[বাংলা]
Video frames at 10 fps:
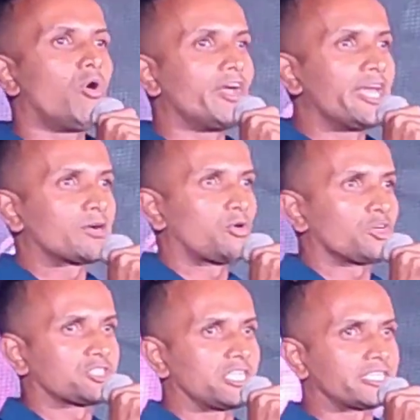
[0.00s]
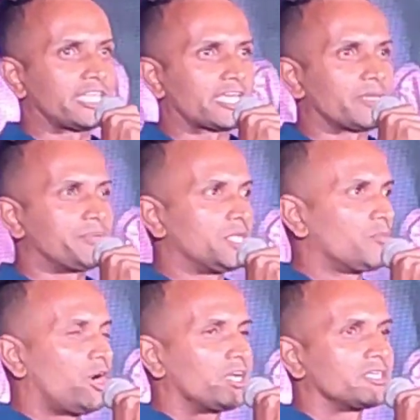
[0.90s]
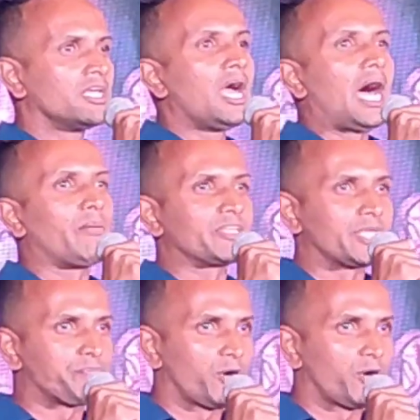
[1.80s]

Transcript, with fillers: অনেক কষ্টের ত্যাগের বিনিময় আমাদের